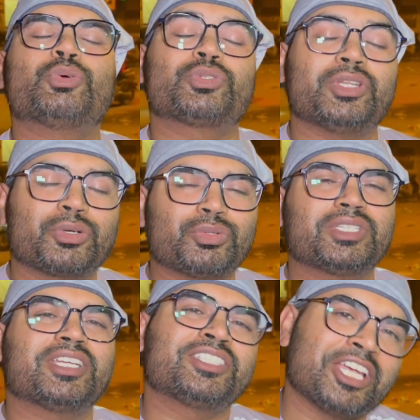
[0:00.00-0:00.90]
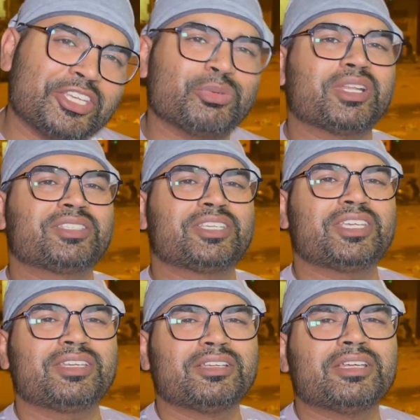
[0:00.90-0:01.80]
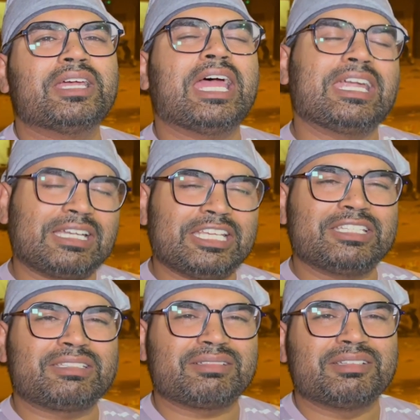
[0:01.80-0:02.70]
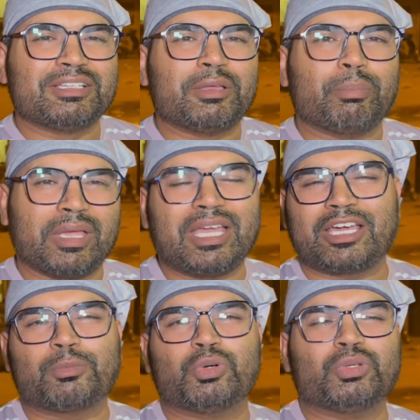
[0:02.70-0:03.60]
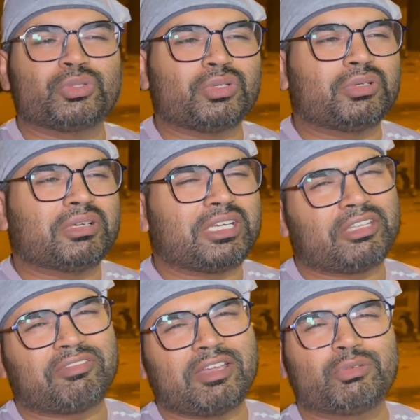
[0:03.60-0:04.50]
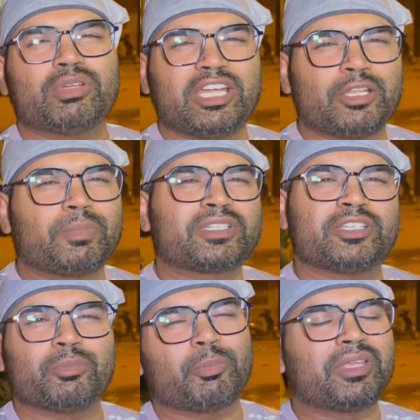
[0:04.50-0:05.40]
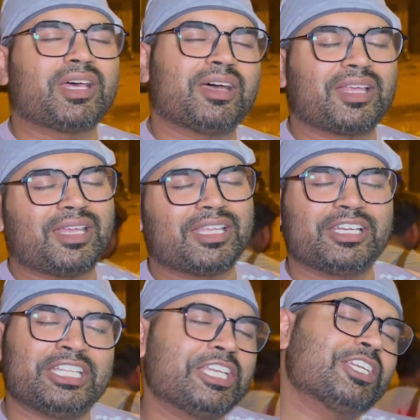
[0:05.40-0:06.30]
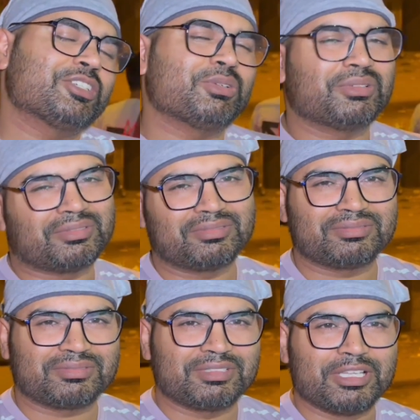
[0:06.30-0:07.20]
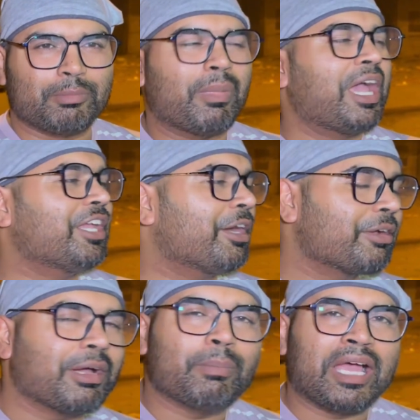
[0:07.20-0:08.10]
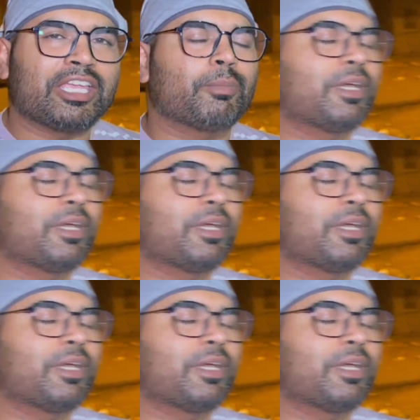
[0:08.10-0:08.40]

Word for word: कुछ ना कुछ अच्छा ही होना चाहिए अच्छा होना चाहिए एटलीस्ट मैं अगर बोलूँ तो 85 टू नाइन्टी परसेंट में मेरा आ रहा है लेकिन ठीक है चलो बढ़िया भाई भाई के